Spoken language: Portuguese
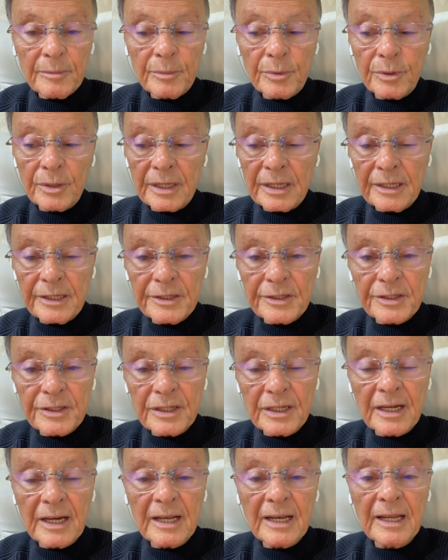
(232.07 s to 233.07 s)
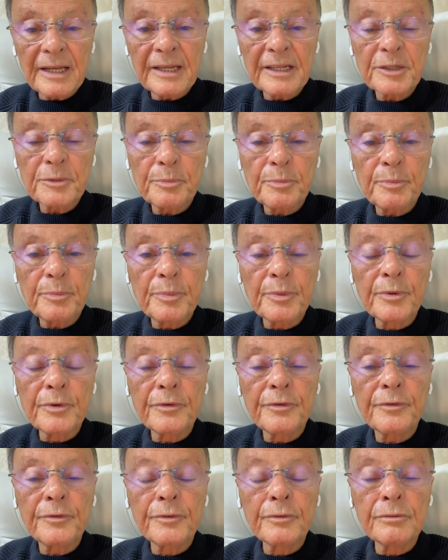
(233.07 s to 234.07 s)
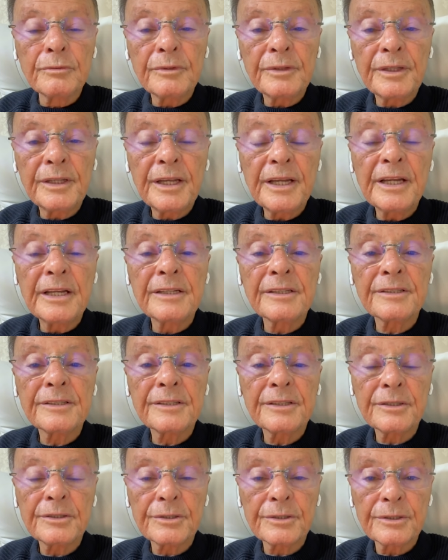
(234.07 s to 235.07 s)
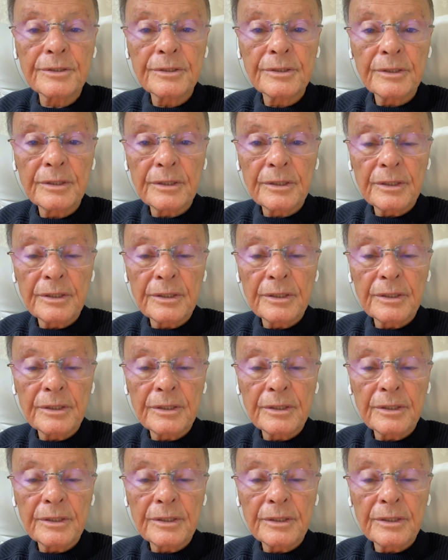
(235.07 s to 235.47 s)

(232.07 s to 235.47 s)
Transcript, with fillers: porque ele chega lá nas profundezas